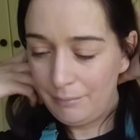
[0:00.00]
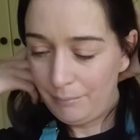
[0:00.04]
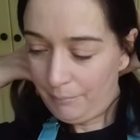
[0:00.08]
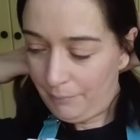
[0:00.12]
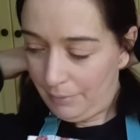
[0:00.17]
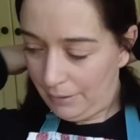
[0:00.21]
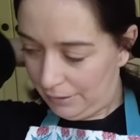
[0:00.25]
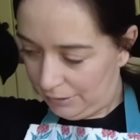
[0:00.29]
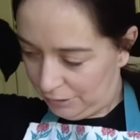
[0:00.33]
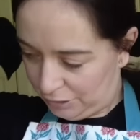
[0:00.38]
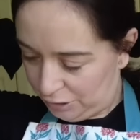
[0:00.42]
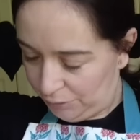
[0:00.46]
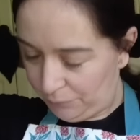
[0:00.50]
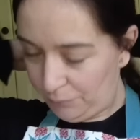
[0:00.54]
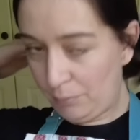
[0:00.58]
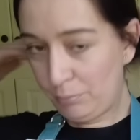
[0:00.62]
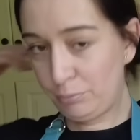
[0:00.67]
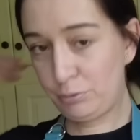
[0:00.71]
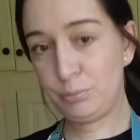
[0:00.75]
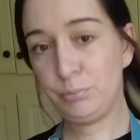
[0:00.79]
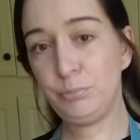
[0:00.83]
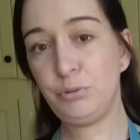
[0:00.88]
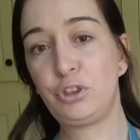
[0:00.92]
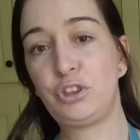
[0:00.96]
Mas eu
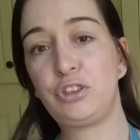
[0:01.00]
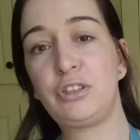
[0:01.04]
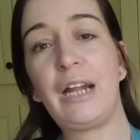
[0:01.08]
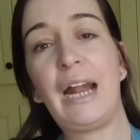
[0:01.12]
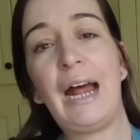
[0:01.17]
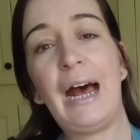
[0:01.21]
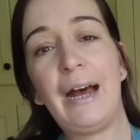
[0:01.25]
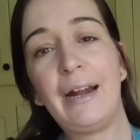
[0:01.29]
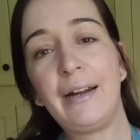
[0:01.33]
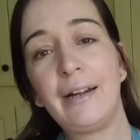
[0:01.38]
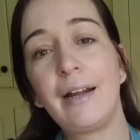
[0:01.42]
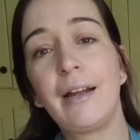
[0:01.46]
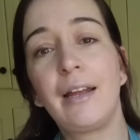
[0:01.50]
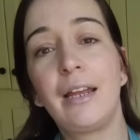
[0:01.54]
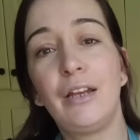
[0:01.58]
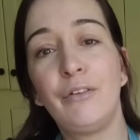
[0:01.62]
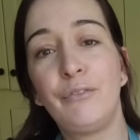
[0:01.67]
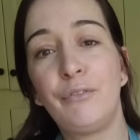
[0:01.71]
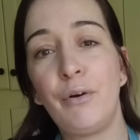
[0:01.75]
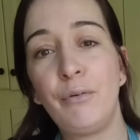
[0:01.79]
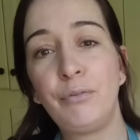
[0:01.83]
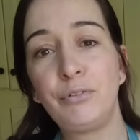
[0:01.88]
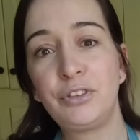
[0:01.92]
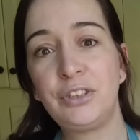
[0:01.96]
vou-vos mostrar
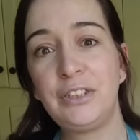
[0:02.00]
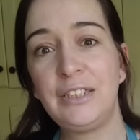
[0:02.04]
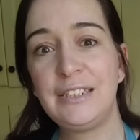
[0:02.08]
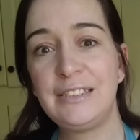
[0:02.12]
e vou-vos